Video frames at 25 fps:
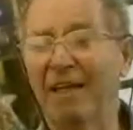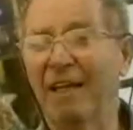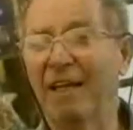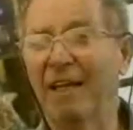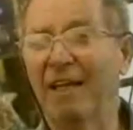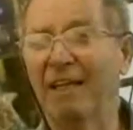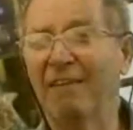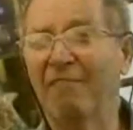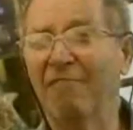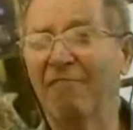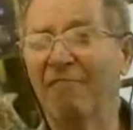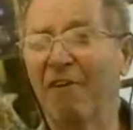e
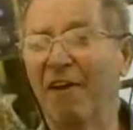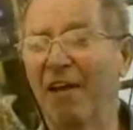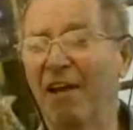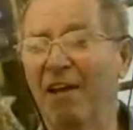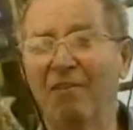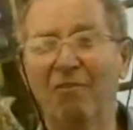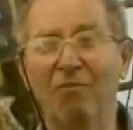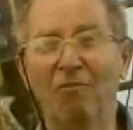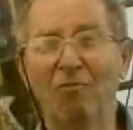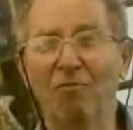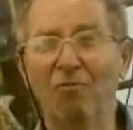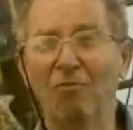a de
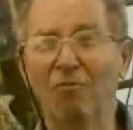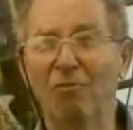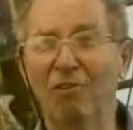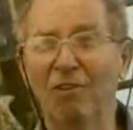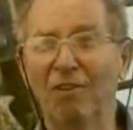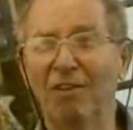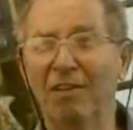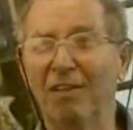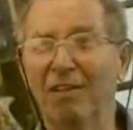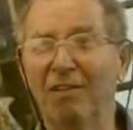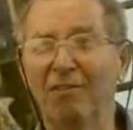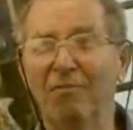ferro não,
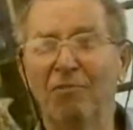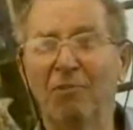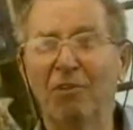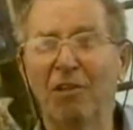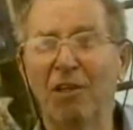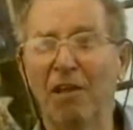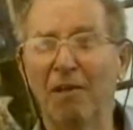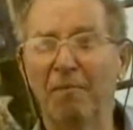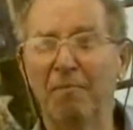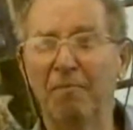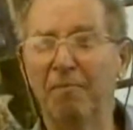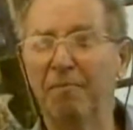não
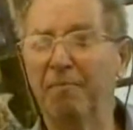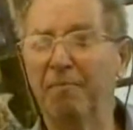tinha